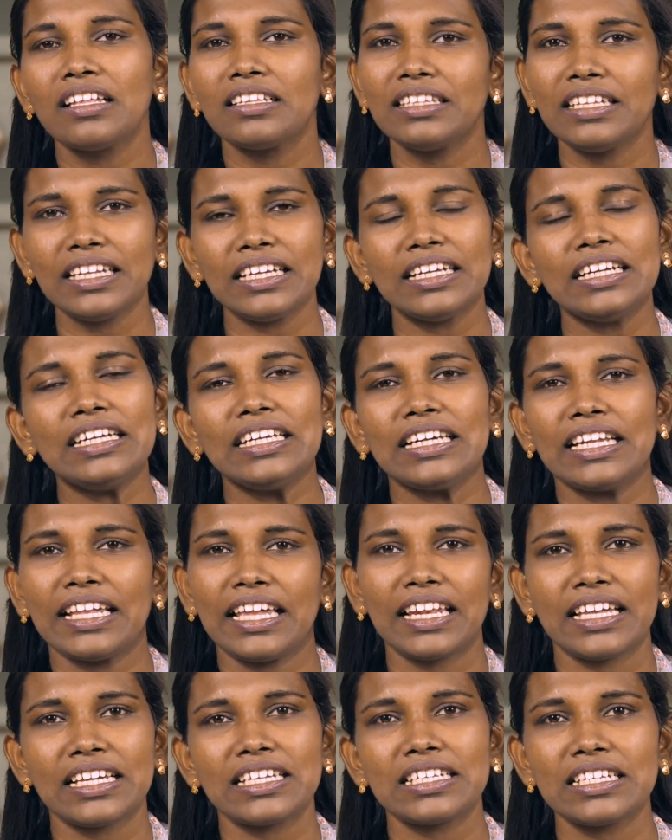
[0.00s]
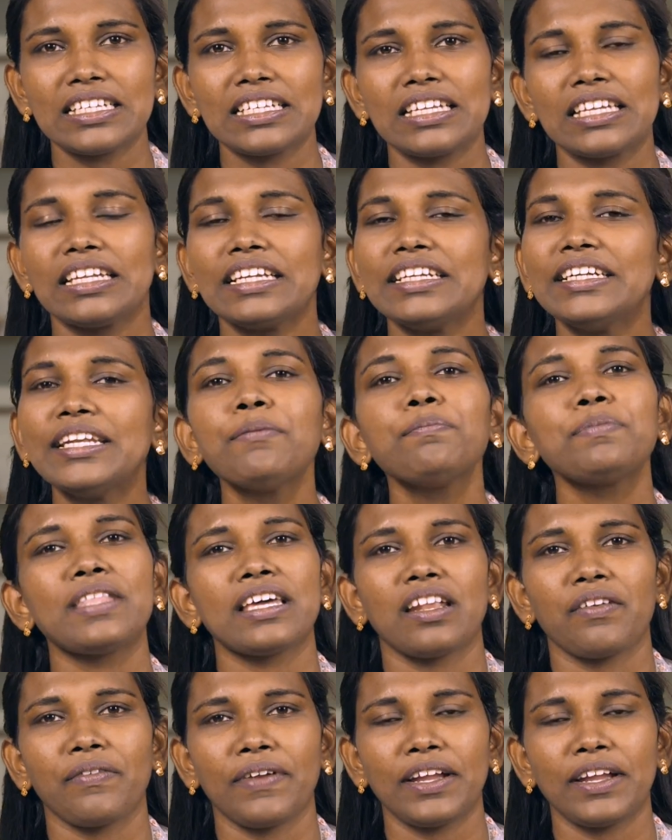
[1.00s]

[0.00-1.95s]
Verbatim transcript: நீங்கள் எனக்கு இடம் தர